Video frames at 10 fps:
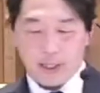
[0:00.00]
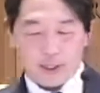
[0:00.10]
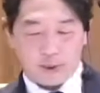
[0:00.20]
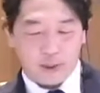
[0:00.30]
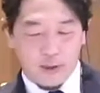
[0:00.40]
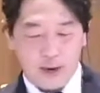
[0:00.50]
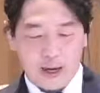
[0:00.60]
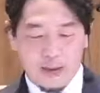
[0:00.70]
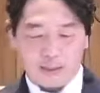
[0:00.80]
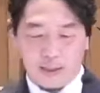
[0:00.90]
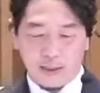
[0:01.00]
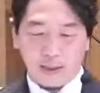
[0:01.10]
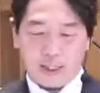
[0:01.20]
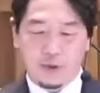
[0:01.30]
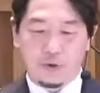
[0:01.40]
それではまず
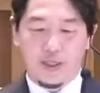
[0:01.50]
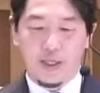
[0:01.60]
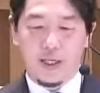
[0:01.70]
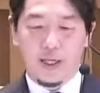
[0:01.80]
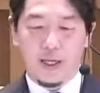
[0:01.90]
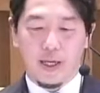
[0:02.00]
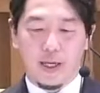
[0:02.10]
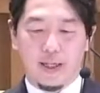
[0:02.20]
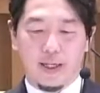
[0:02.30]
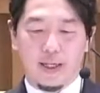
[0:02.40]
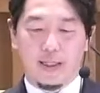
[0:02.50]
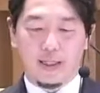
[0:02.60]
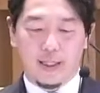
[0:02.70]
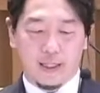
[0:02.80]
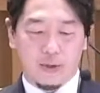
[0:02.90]
最初に第
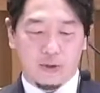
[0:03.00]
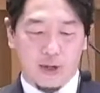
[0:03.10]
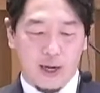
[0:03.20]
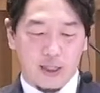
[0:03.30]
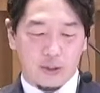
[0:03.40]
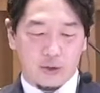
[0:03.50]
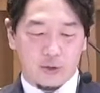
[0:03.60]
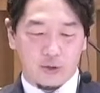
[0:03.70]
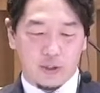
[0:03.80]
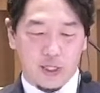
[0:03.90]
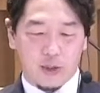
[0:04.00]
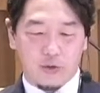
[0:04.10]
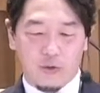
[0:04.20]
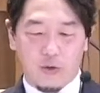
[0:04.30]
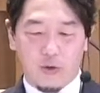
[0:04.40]
7課の暗唱聖
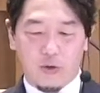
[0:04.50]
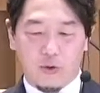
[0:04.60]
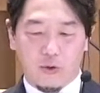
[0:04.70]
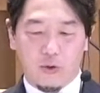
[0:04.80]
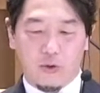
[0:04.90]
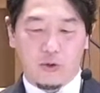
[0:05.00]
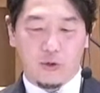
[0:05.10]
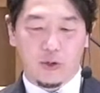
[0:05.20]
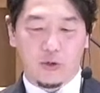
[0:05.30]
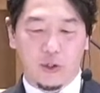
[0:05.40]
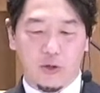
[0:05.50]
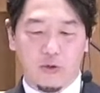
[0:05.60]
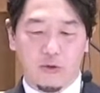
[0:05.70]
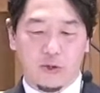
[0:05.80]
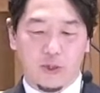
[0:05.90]
句を一緒に朗読